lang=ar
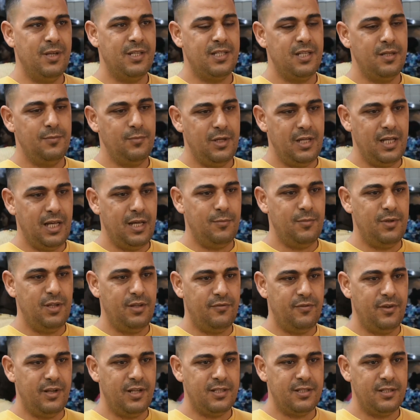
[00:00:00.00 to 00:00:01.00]
احسن من العام
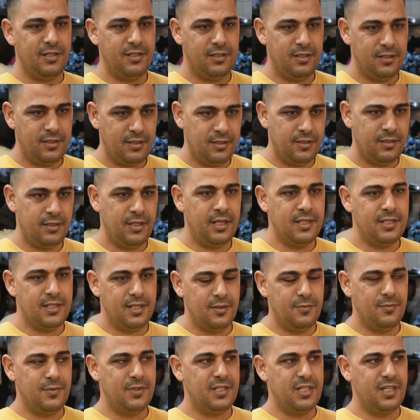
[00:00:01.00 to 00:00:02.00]
اللي فات
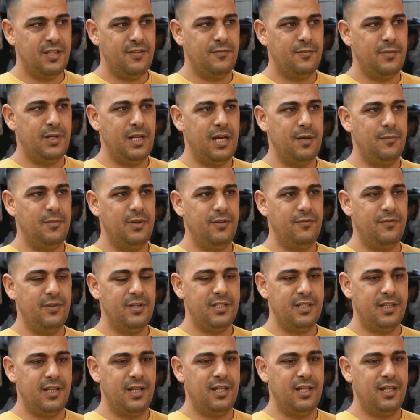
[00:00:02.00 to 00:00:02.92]
احسن بزاف من العام اللي فات